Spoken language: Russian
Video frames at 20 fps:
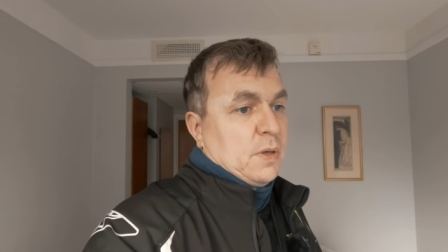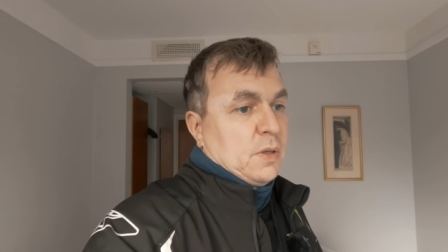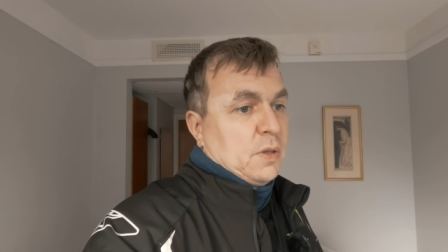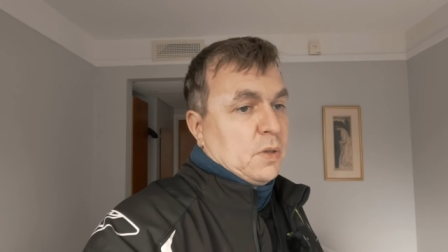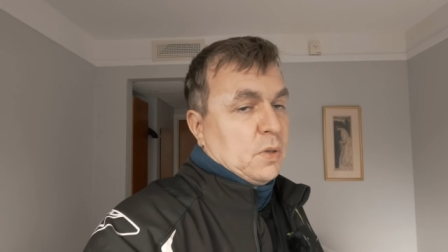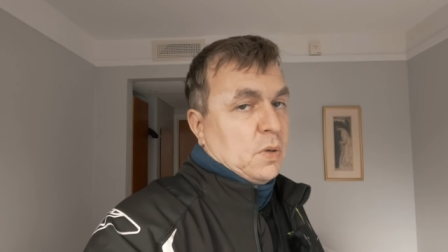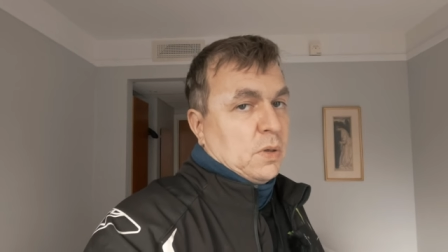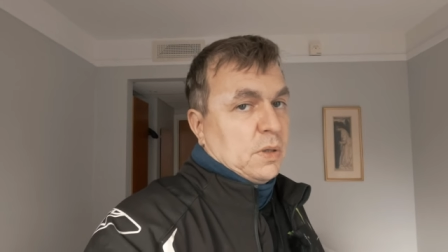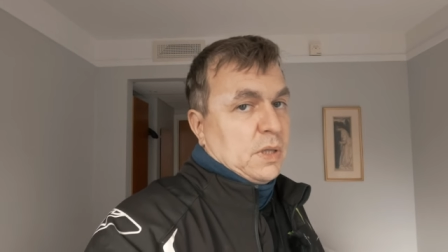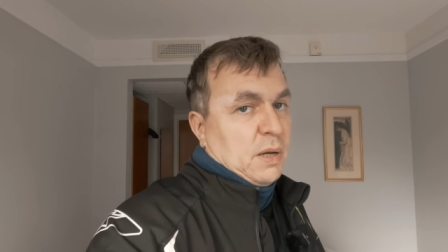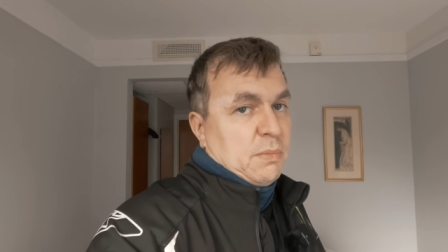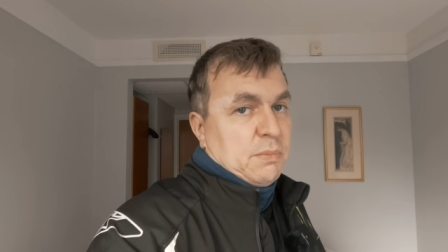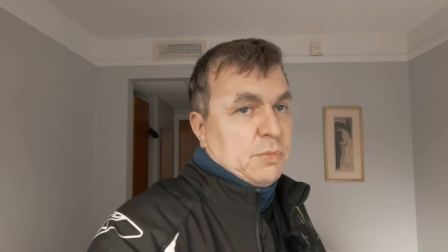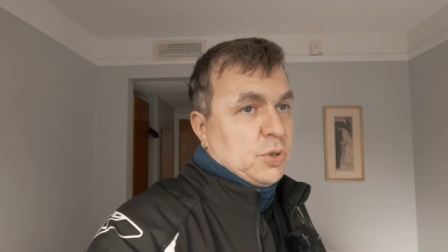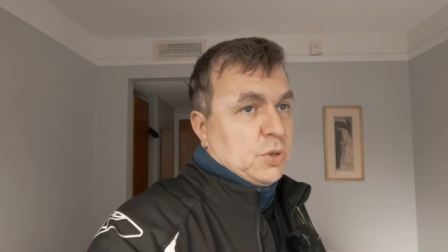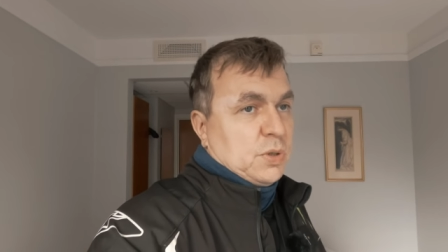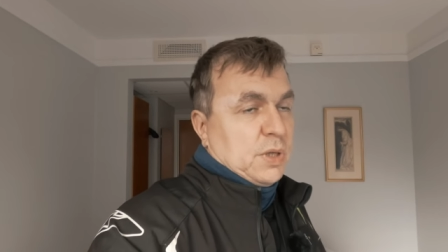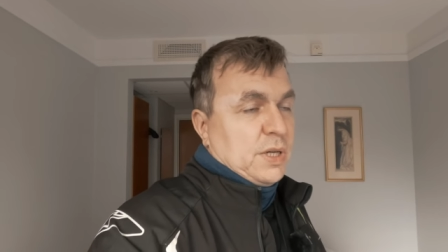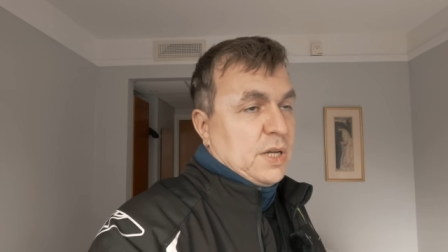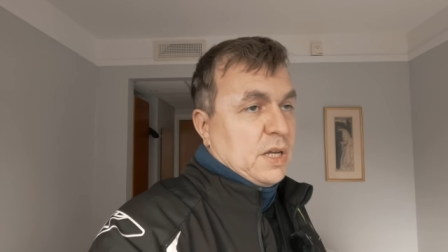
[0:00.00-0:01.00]
но там
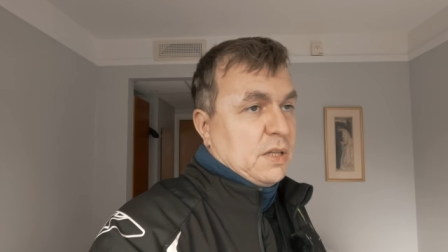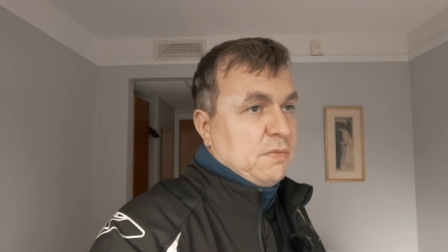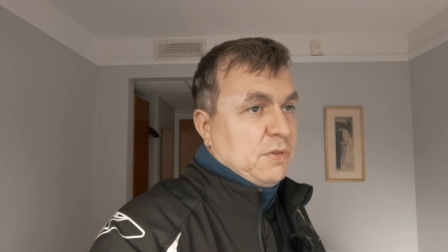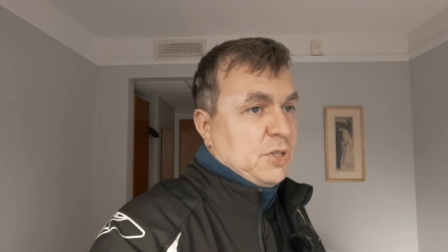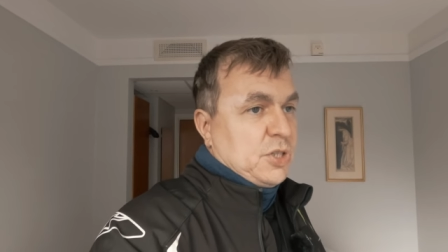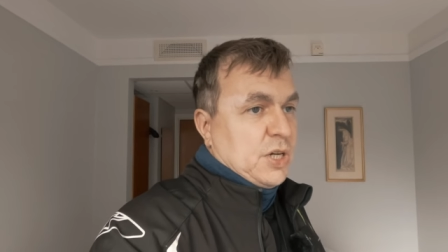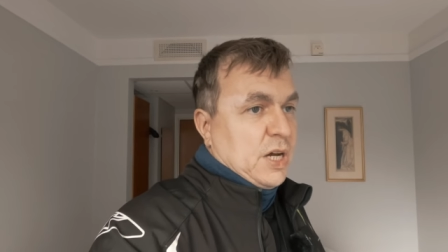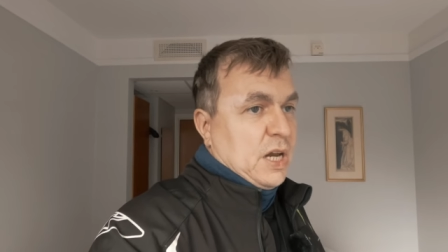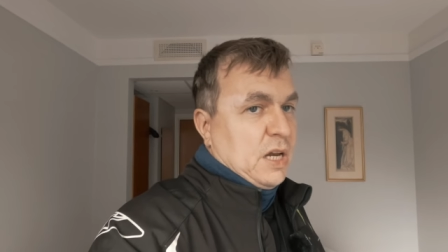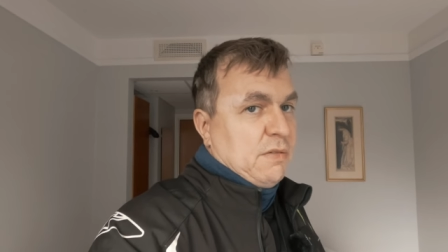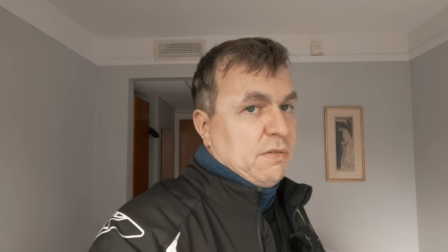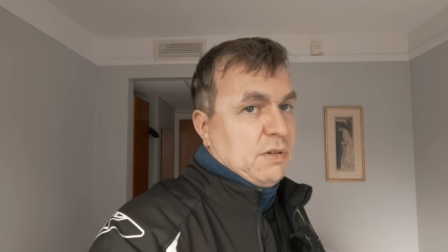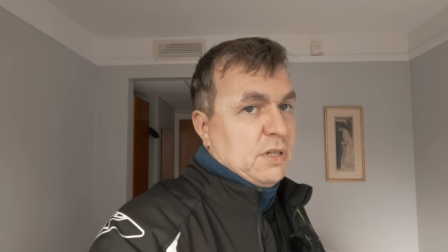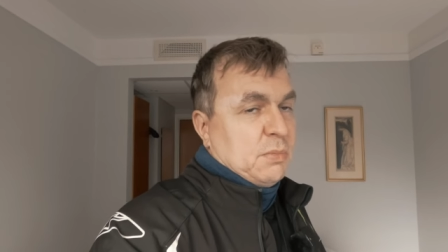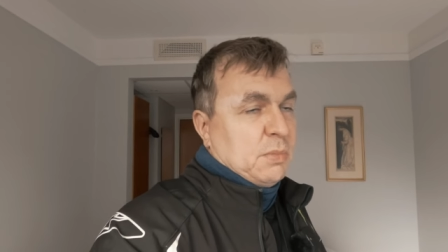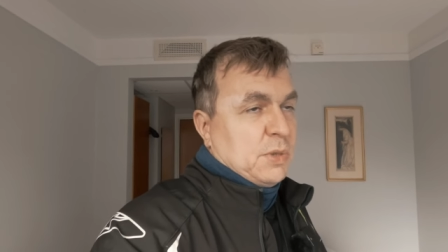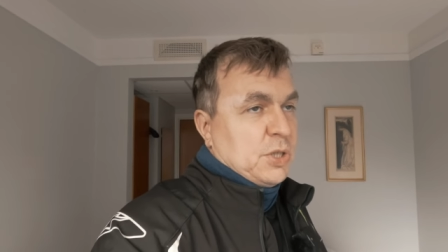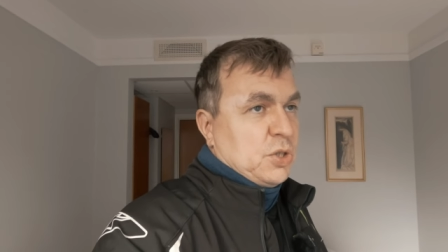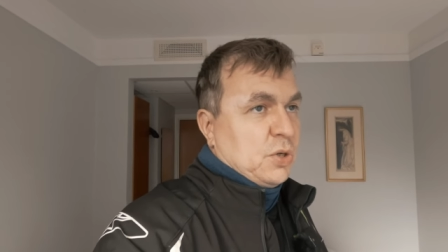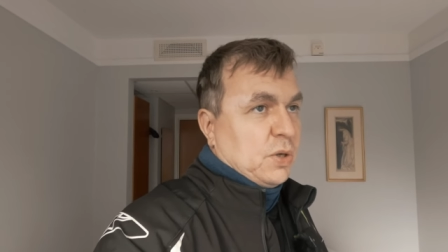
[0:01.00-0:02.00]
что-то не отвечали,
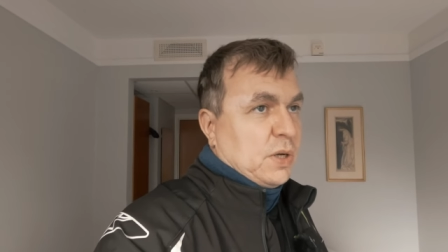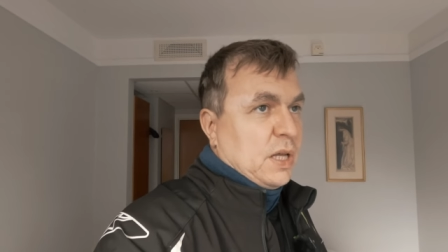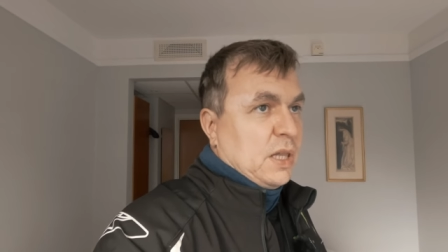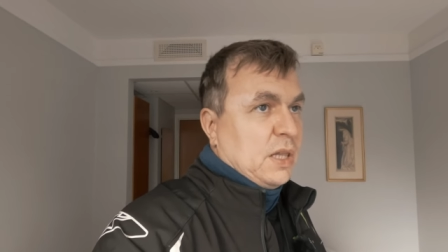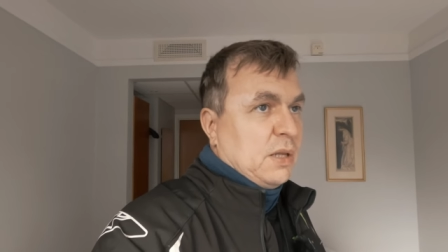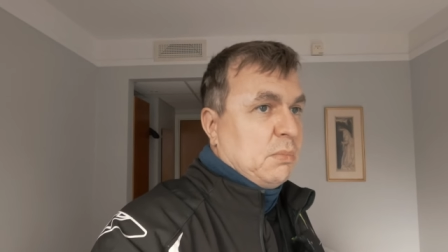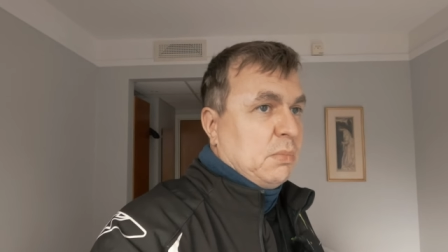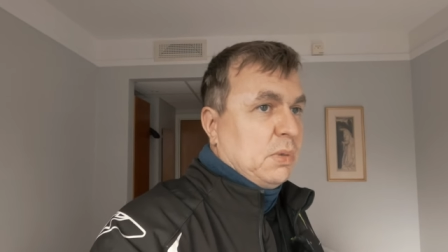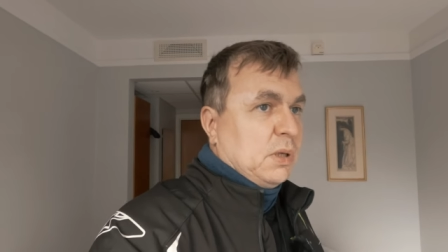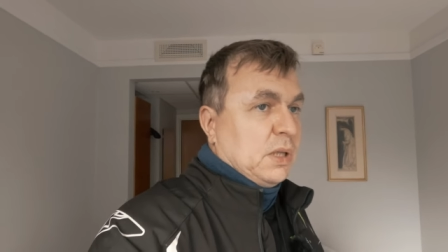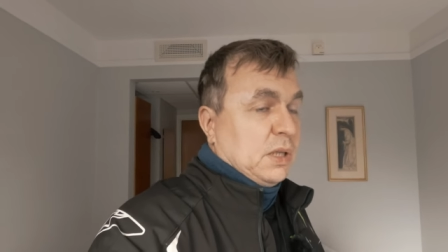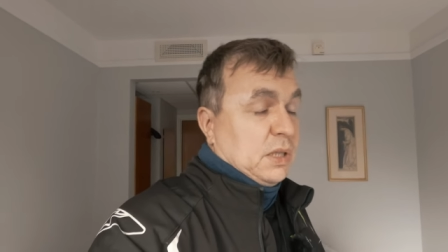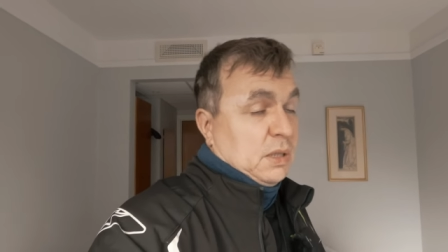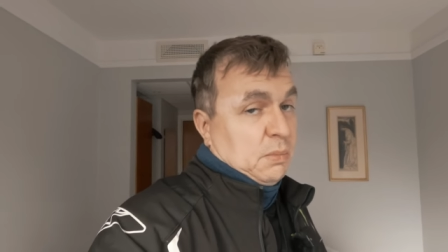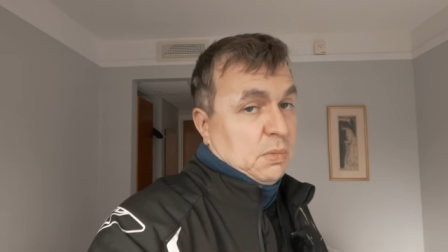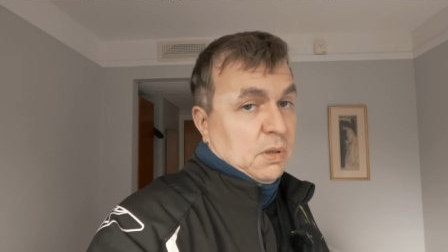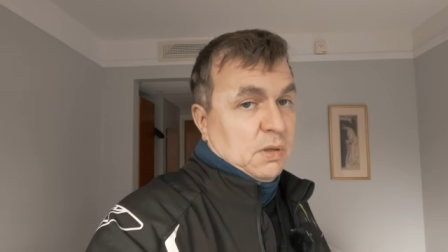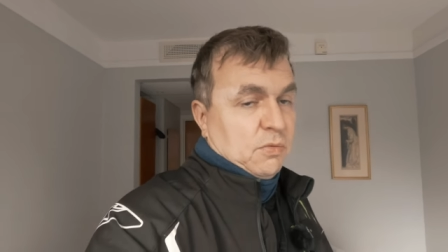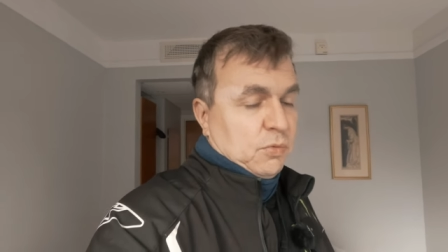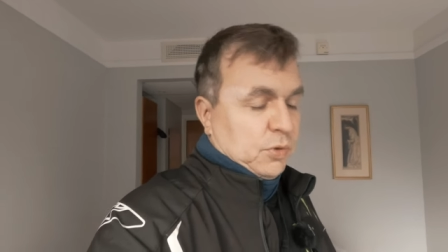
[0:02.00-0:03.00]
видимо, еще рано было, это
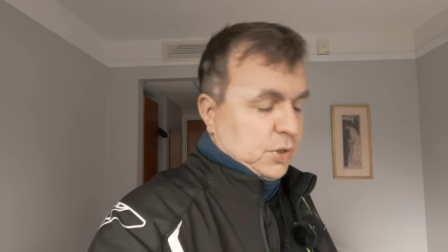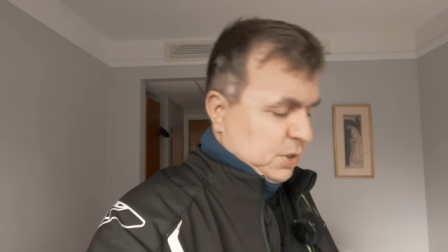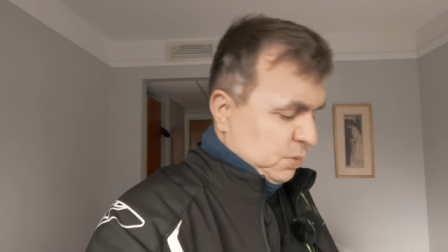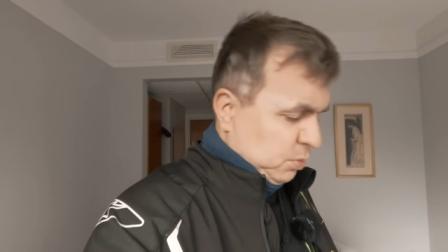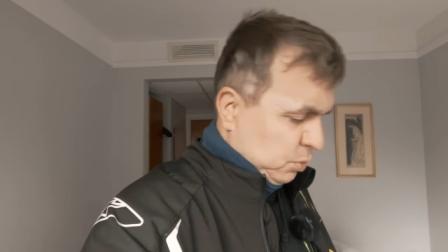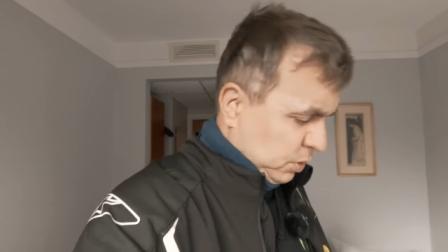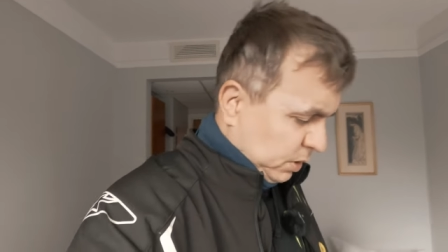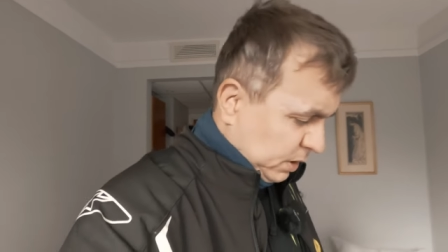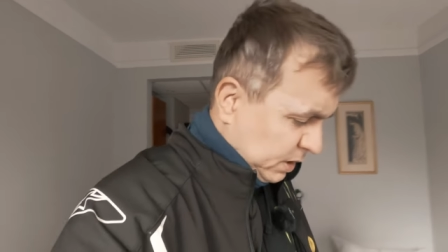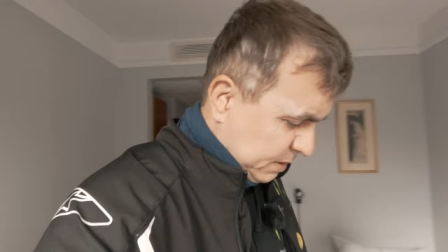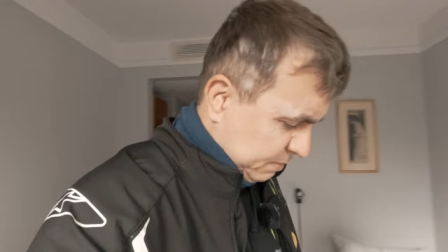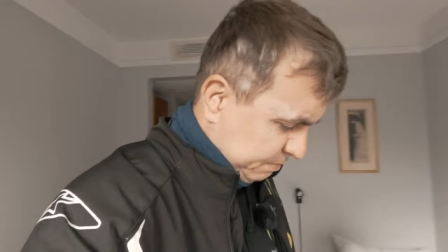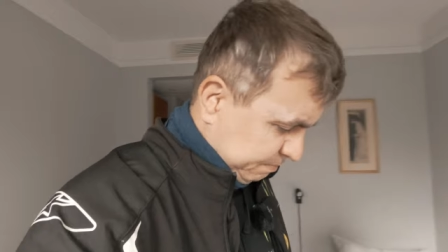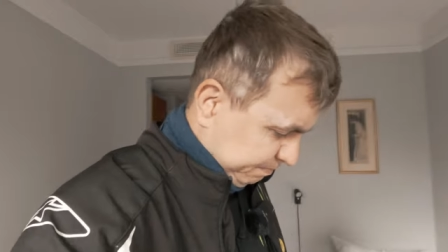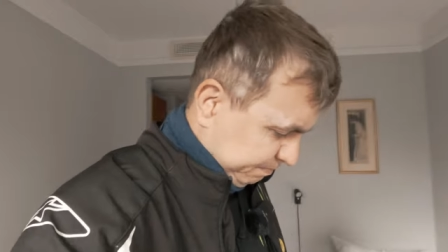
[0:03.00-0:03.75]
было 8 утра.